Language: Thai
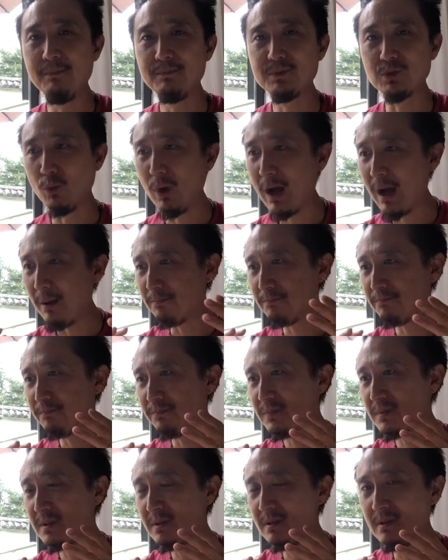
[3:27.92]
สุว่า
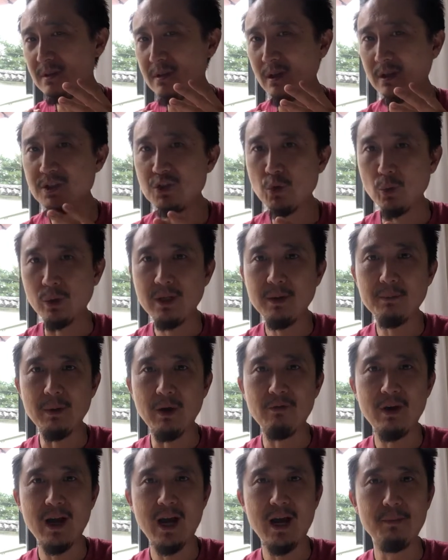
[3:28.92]
ถึงจุดที่แบ
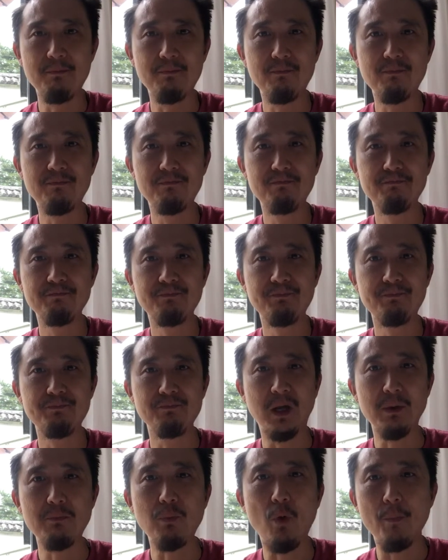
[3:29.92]
บว่าเห
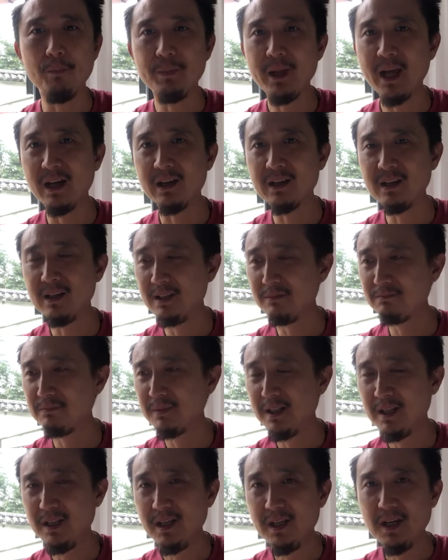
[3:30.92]
มือนผมเนี่ยคือ
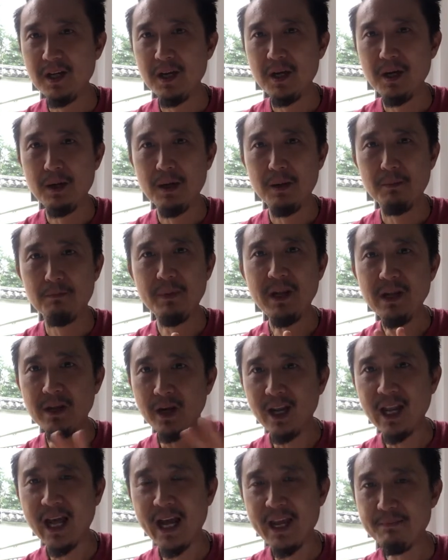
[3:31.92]
ไม่เหลือ
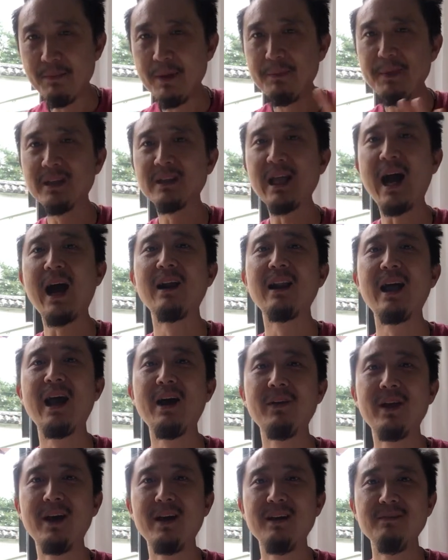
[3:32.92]
อะไรไม่มีตังค์แล้ว
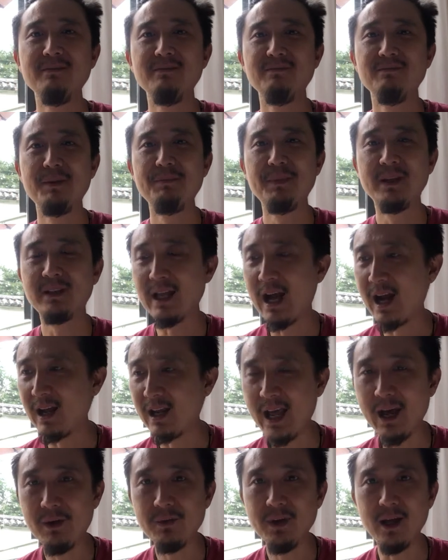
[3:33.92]
นะไม่มีตังค์
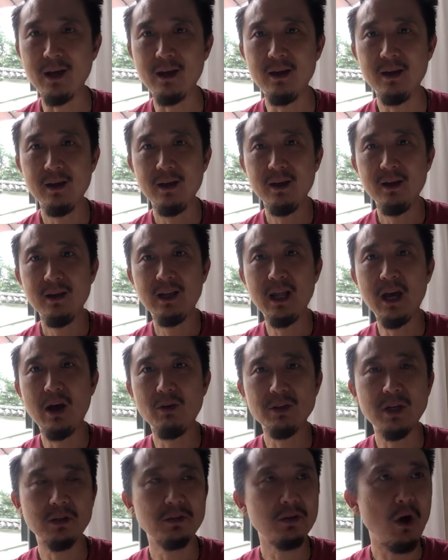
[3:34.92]
แล้วเนี่ยแล้ว
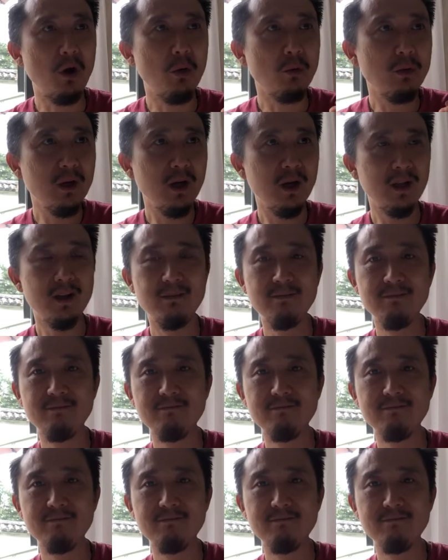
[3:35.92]
ยังต้องเอาเงิน